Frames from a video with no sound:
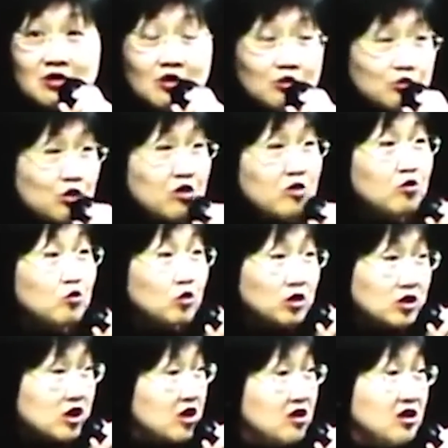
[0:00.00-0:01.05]
哦，所以我
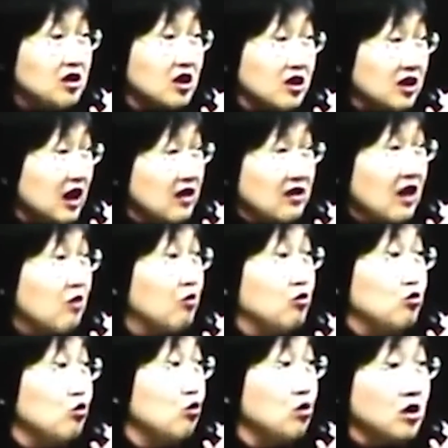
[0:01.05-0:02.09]
心里很坦荡，
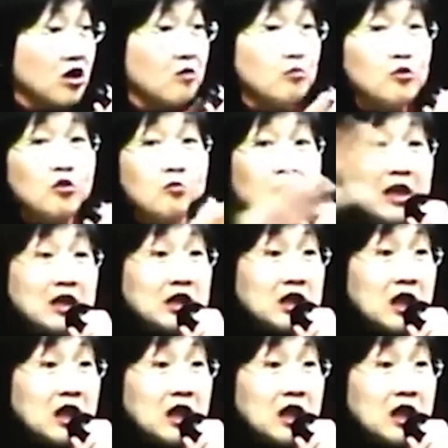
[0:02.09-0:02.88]
我说我可以不用还你